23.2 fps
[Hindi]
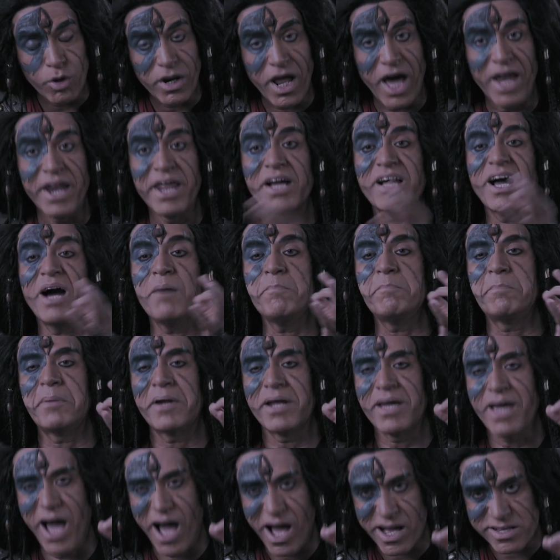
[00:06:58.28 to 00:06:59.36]
को लाने का
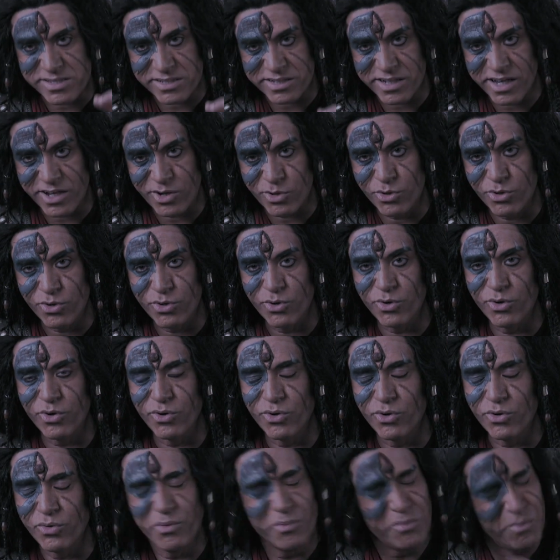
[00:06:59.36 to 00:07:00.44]
प्रयास करो
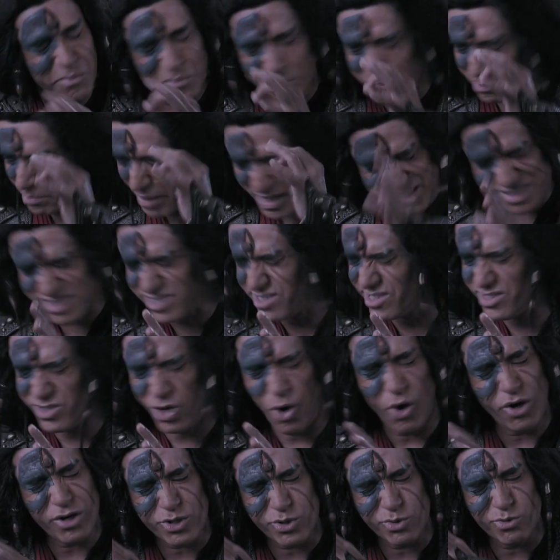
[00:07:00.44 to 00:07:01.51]
बस
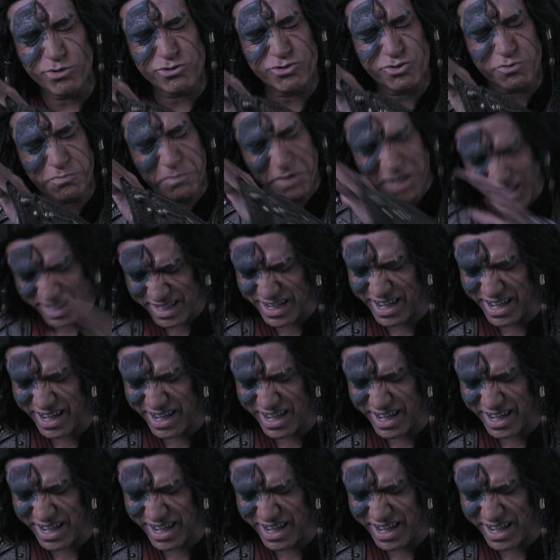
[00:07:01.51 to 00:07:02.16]
और कुछ भी